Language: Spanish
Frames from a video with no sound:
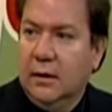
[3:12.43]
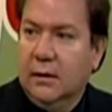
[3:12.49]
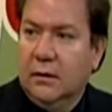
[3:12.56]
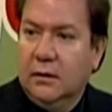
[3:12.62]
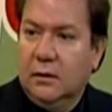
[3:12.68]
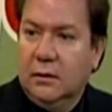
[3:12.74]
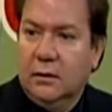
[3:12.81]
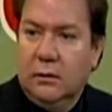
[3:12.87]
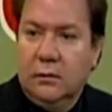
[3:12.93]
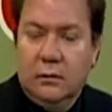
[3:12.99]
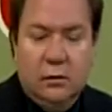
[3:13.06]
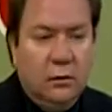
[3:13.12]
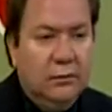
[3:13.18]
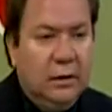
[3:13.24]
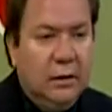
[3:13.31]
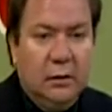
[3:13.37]
Entonces son,
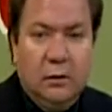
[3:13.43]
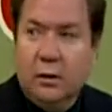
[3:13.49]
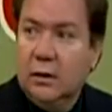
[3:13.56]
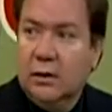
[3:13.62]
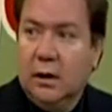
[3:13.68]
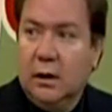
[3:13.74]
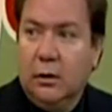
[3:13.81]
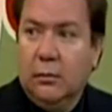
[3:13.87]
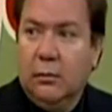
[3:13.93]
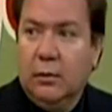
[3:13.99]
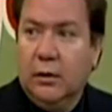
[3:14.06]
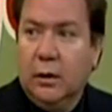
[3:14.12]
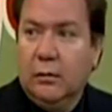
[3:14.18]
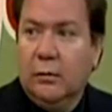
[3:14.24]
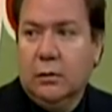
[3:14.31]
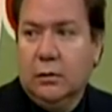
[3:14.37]
factores que no
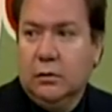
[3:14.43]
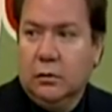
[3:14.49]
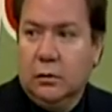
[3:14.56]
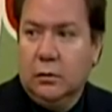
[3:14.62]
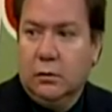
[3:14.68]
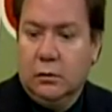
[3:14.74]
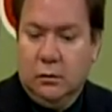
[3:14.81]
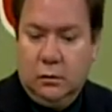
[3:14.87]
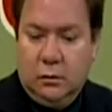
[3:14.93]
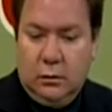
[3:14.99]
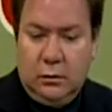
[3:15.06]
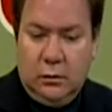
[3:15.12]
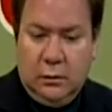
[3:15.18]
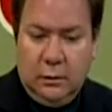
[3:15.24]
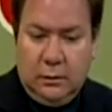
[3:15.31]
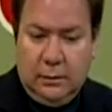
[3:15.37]
podemos nosotros
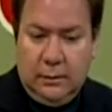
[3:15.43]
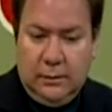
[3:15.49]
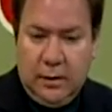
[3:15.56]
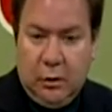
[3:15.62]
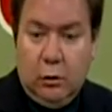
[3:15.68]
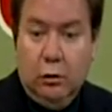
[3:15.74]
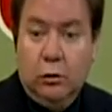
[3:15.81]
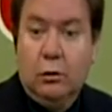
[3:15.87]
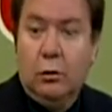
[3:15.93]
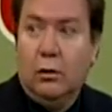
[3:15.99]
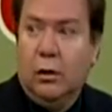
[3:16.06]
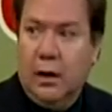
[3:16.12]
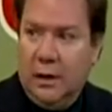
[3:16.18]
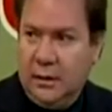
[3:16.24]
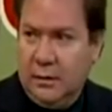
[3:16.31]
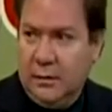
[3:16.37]
eh, controlar.